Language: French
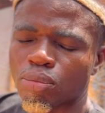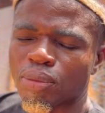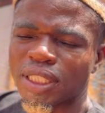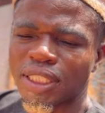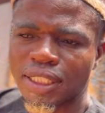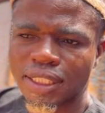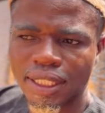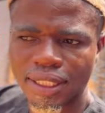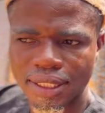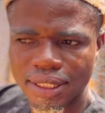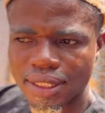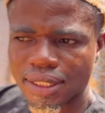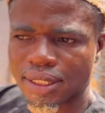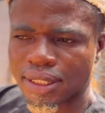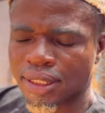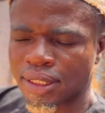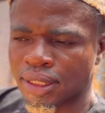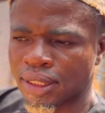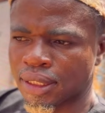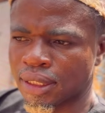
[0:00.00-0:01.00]
m'inquiète,
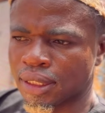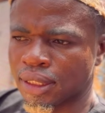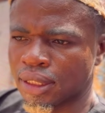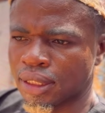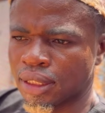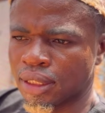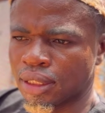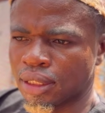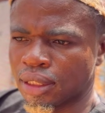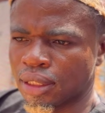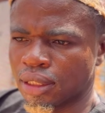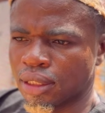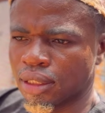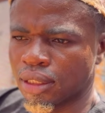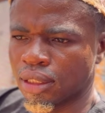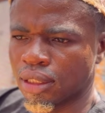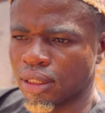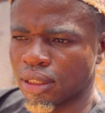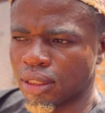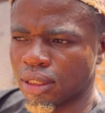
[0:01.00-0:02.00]

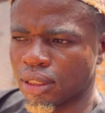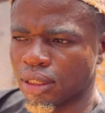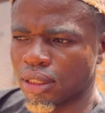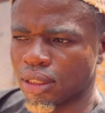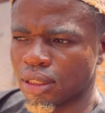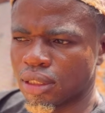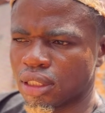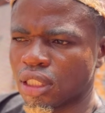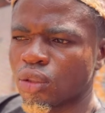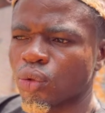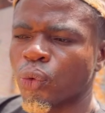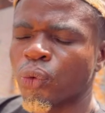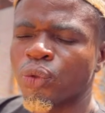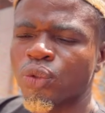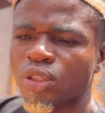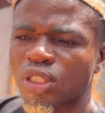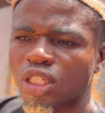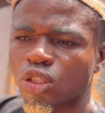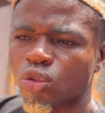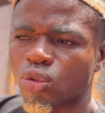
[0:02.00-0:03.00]
euh,
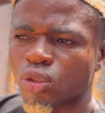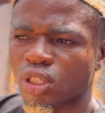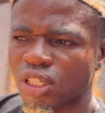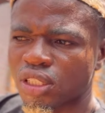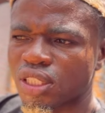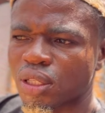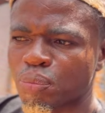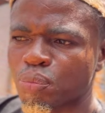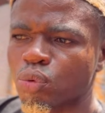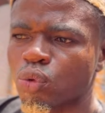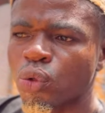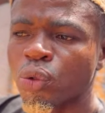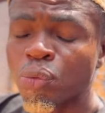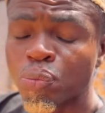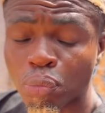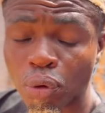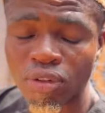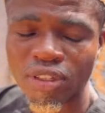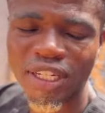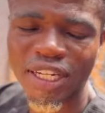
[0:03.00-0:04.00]
c'est pour une
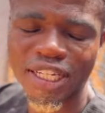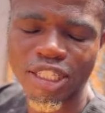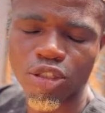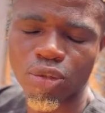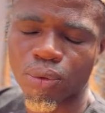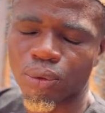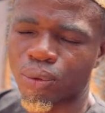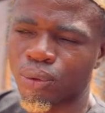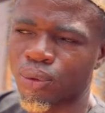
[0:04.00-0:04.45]
bonne raison.